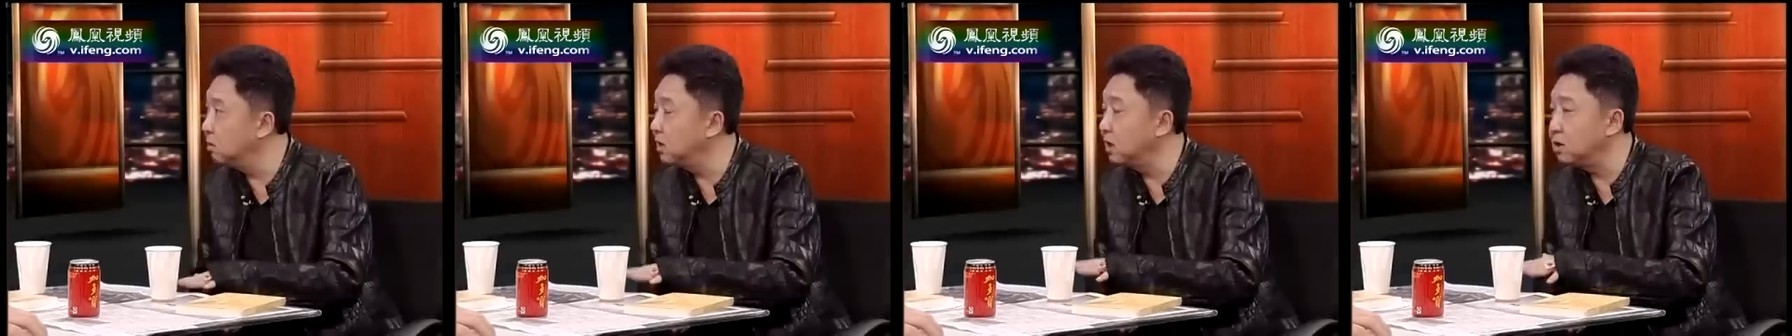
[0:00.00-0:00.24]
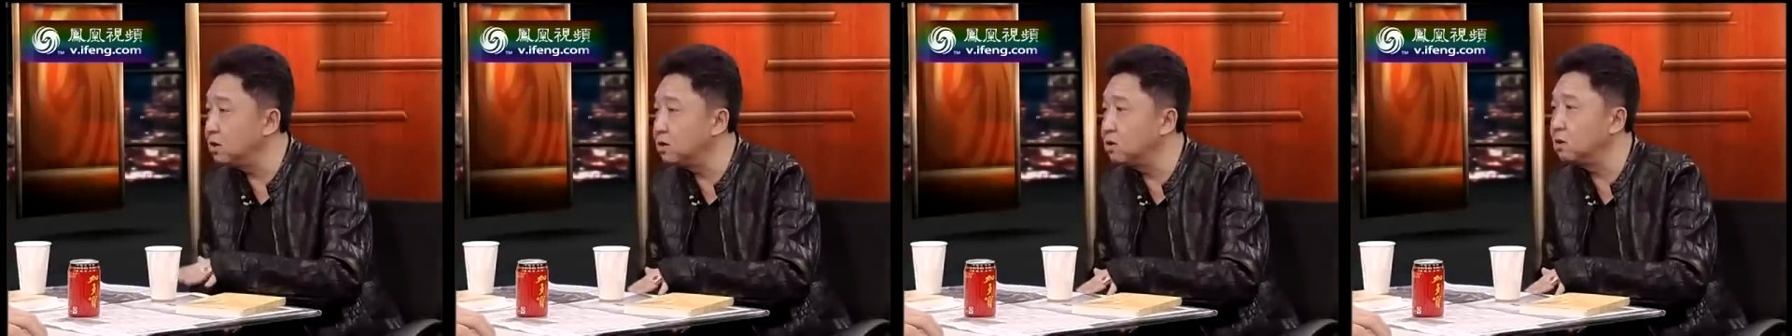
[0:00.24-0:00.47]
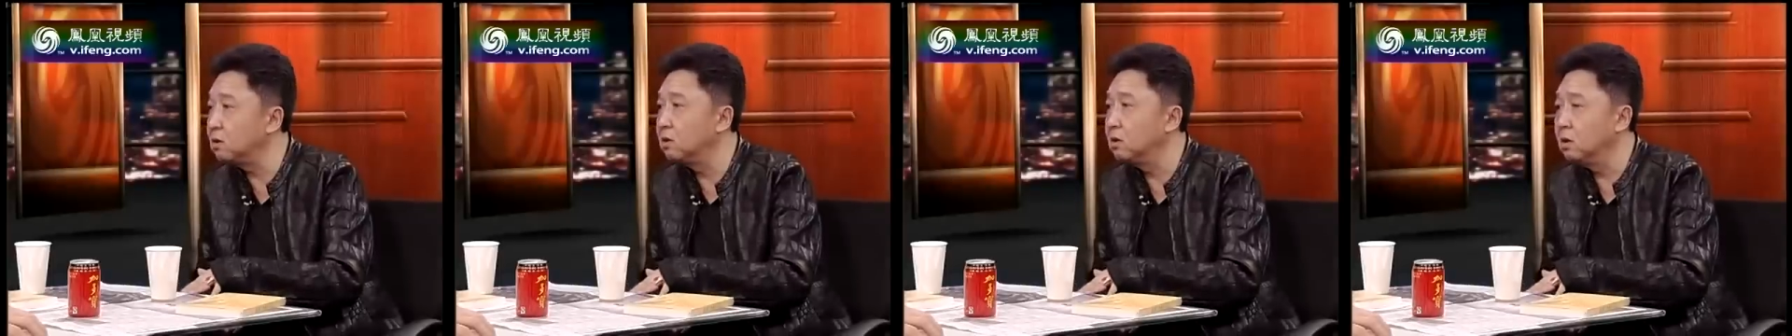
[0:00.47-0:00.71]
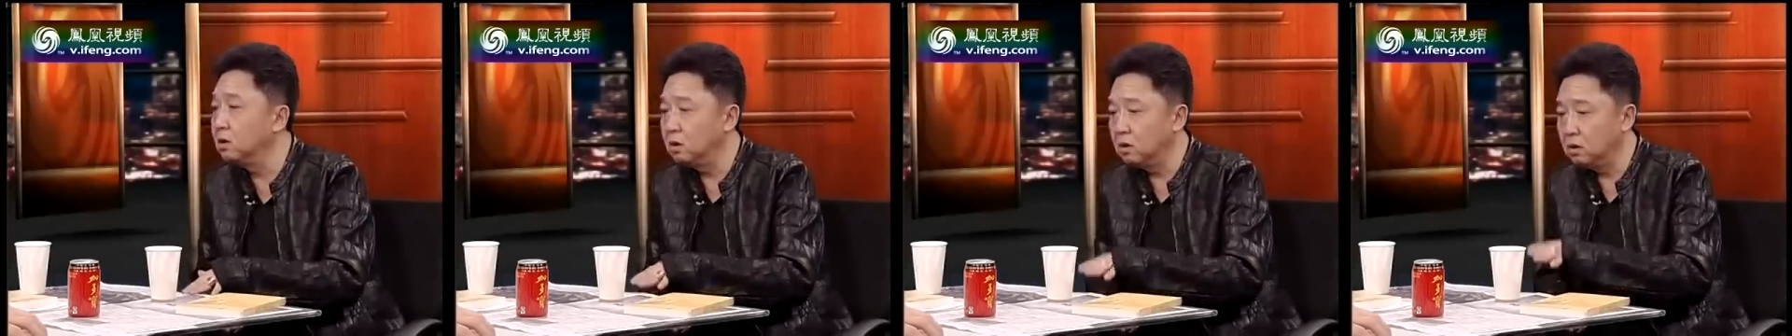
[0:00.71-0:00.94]
但是。
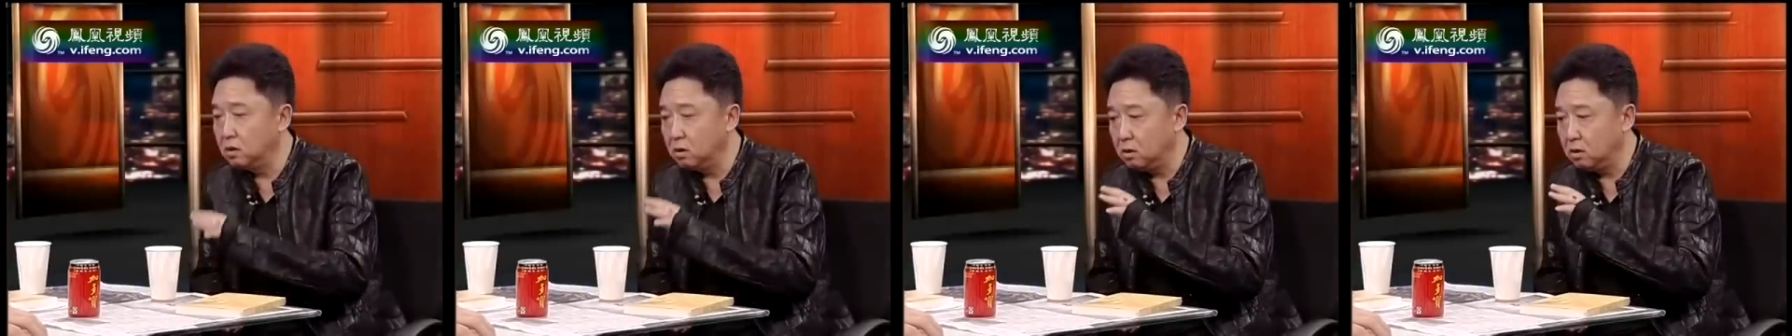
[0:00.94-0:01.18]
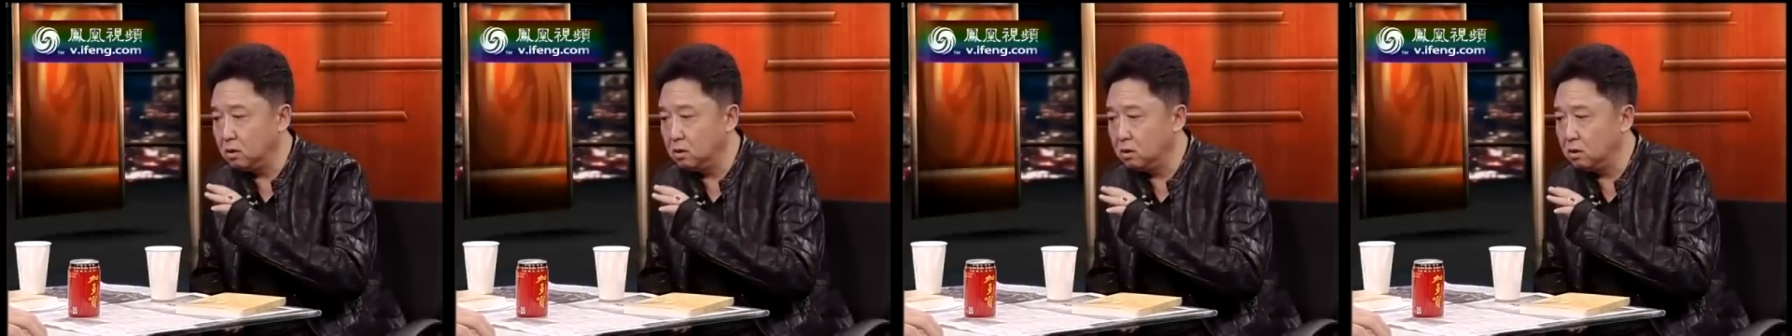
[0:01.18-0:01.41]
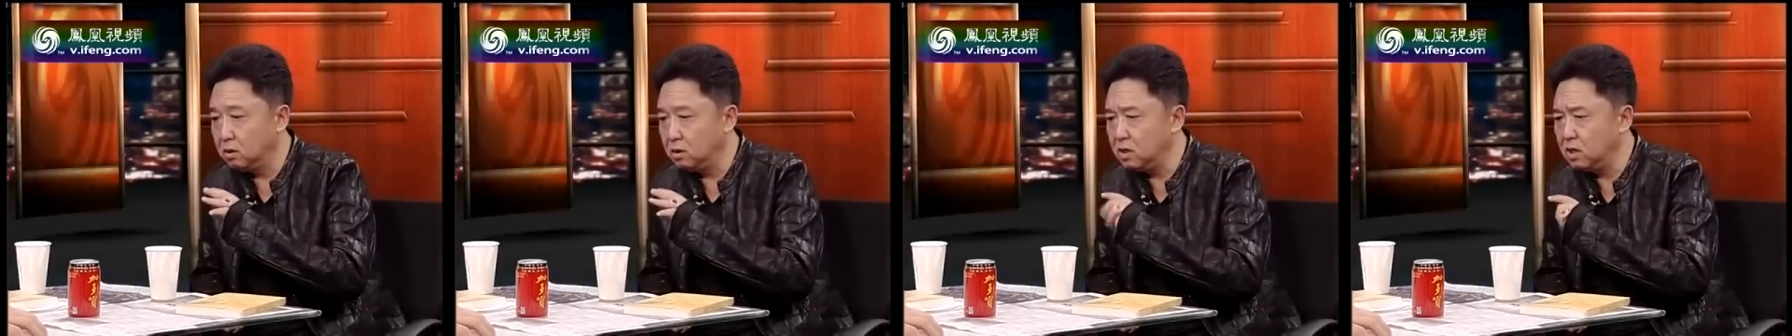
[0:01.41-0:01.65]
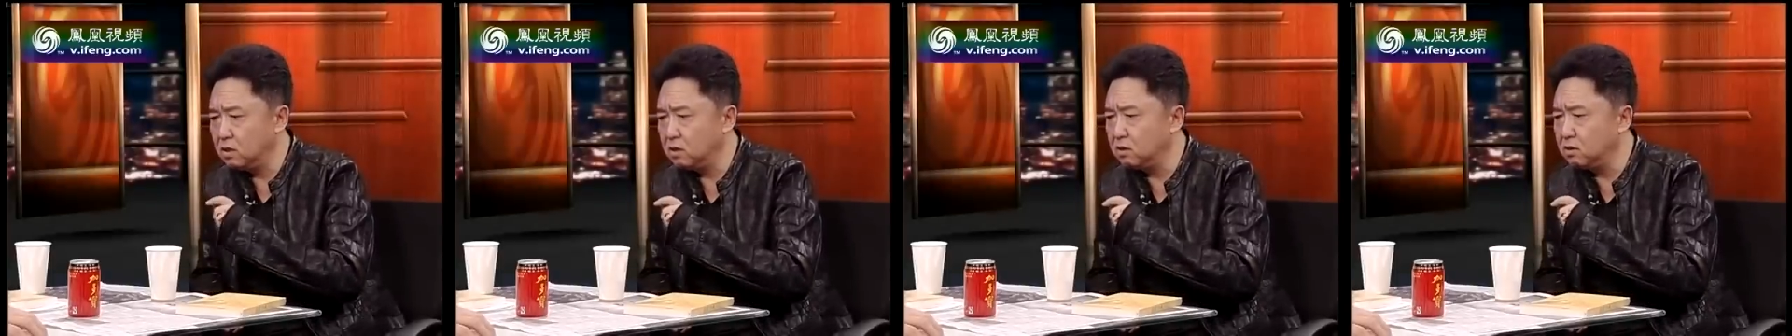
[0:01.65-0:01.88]

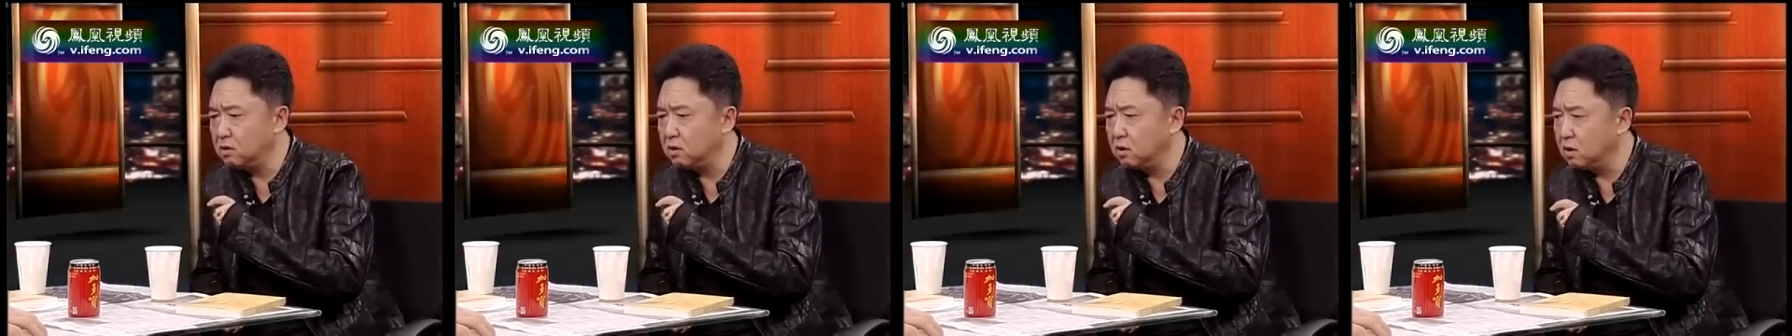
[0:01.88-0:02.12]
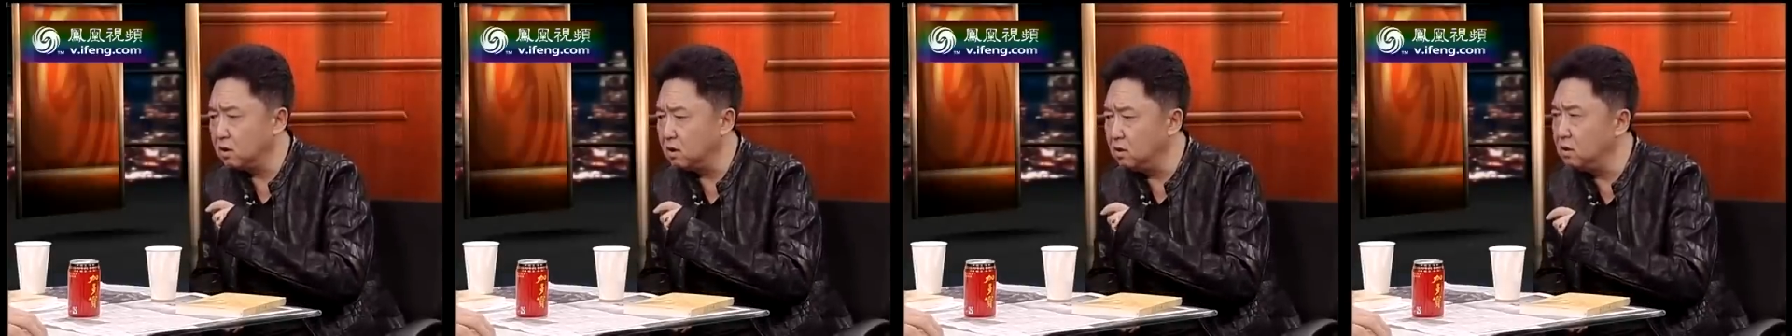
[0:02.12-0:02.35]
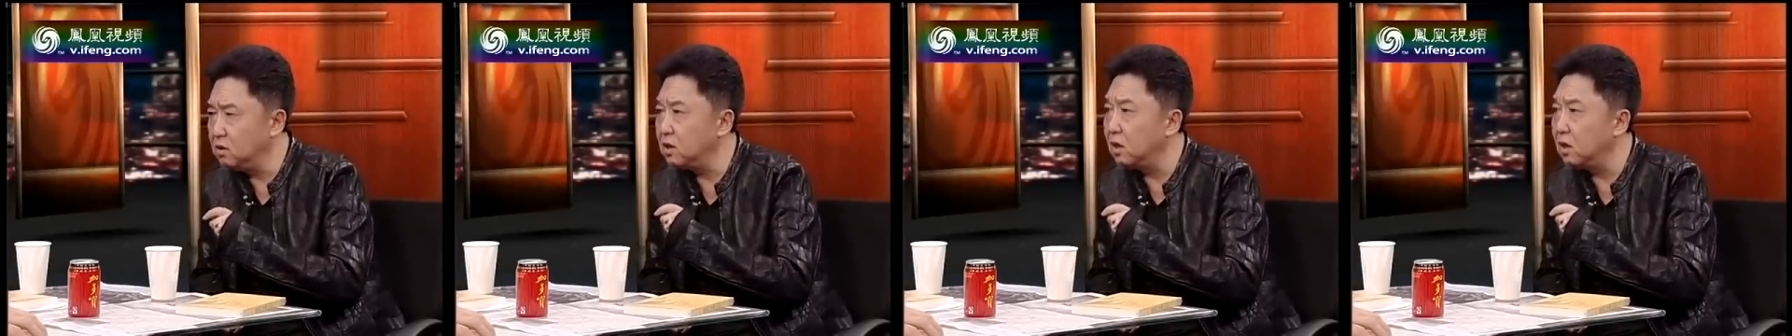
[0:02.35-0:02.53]
相声是很